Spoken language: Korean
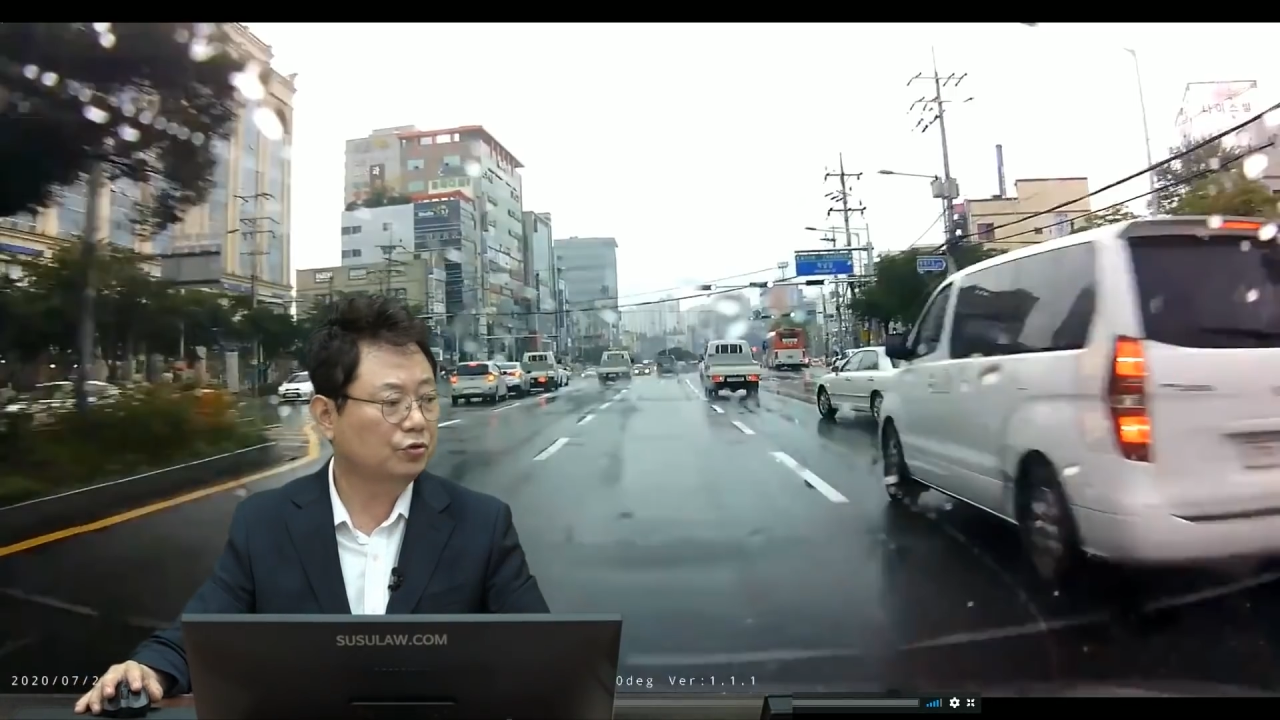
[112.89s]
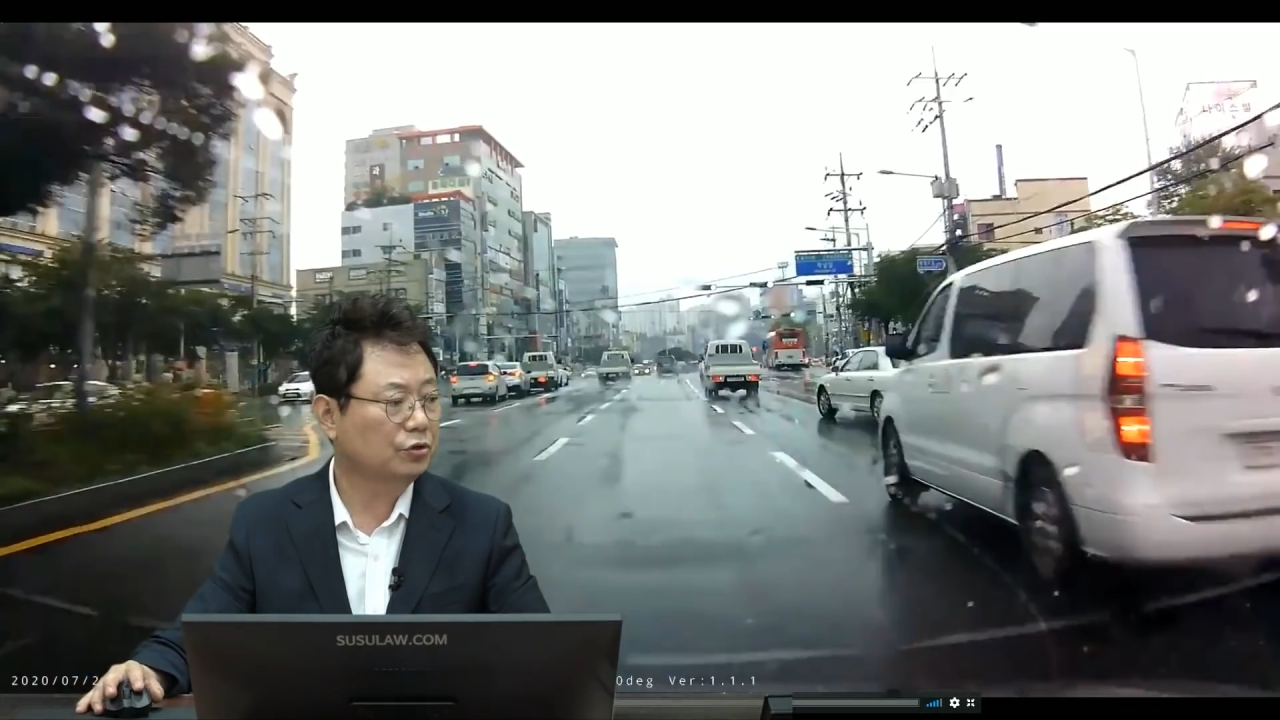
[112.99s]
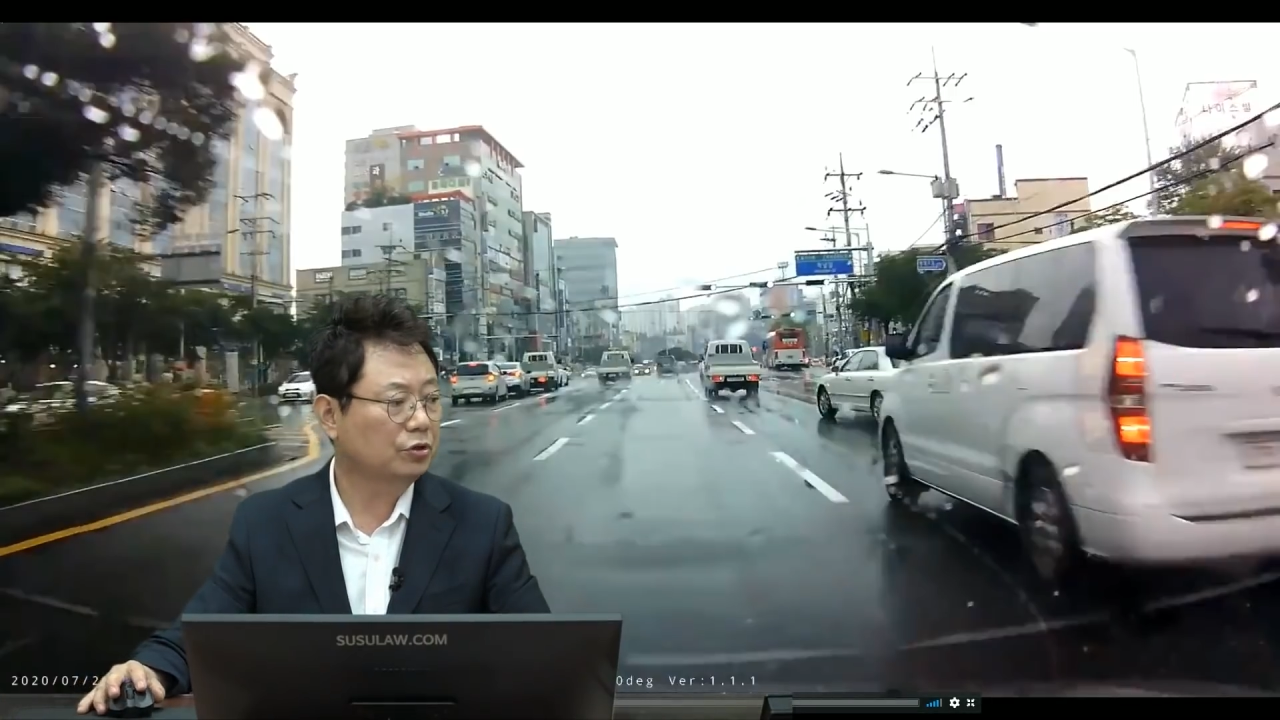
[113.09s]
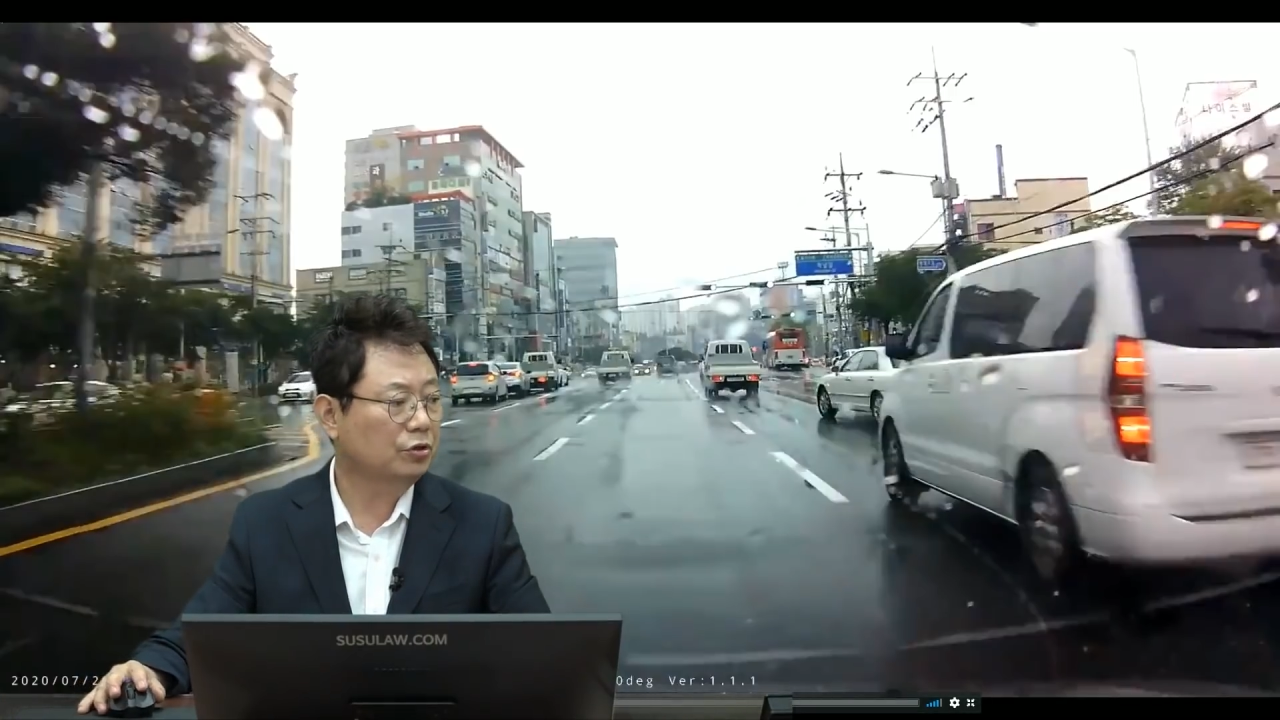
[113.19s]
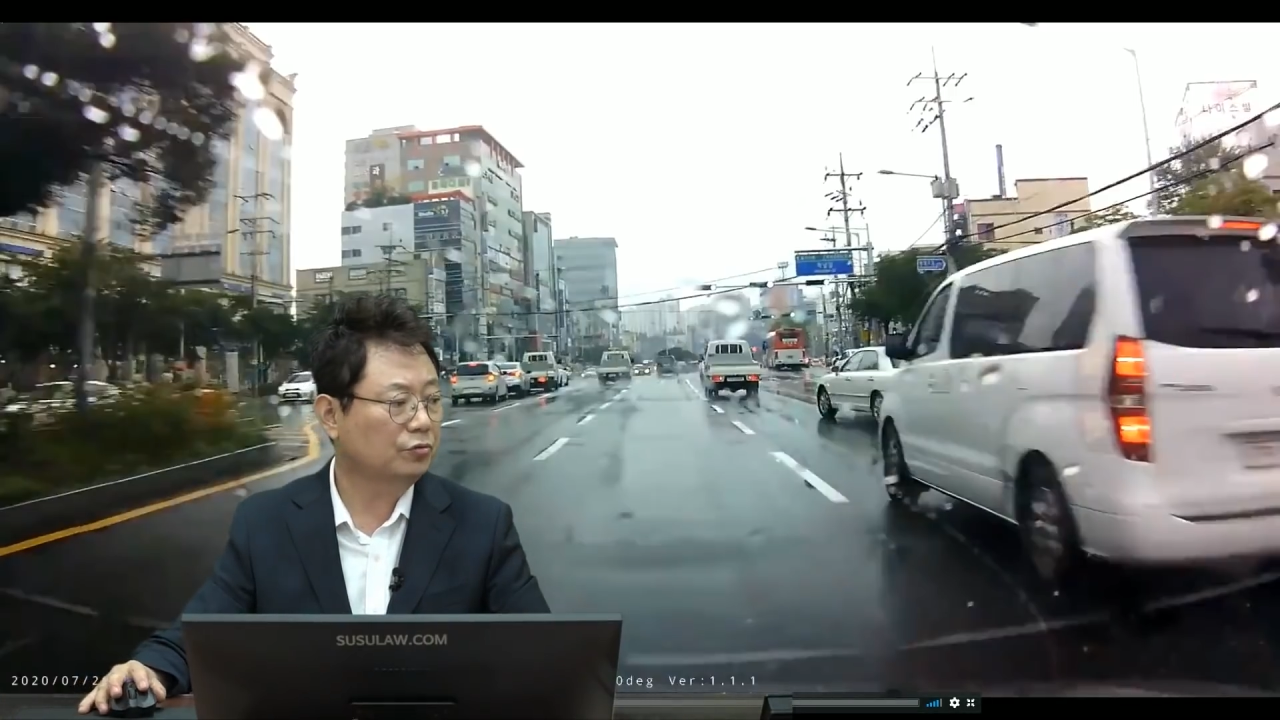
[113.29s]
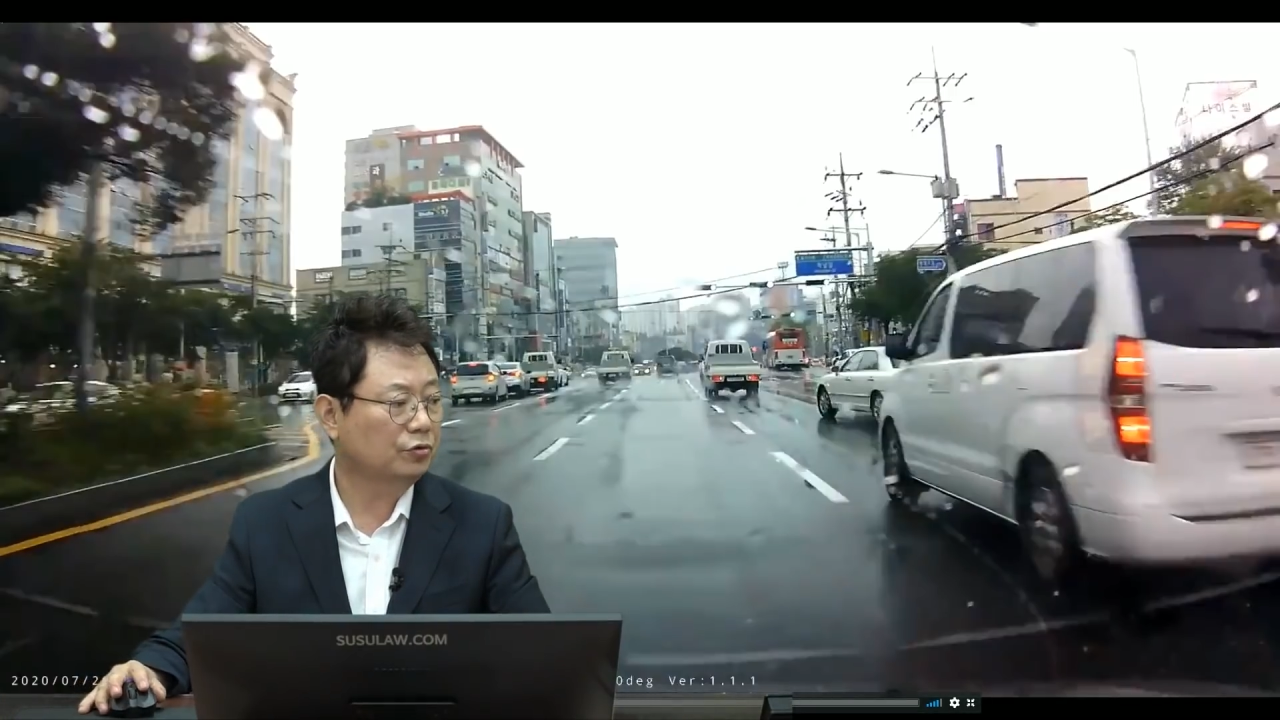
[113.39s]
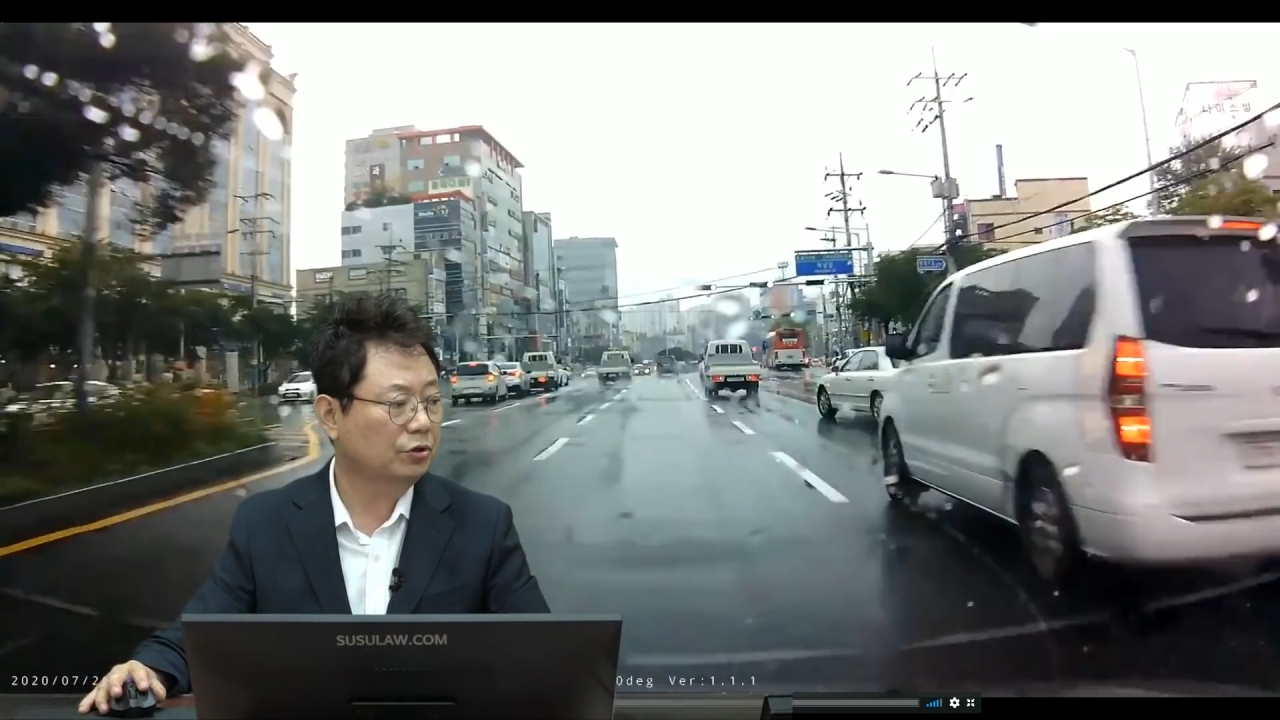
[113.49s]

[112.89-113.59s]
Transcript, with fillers: 줄여서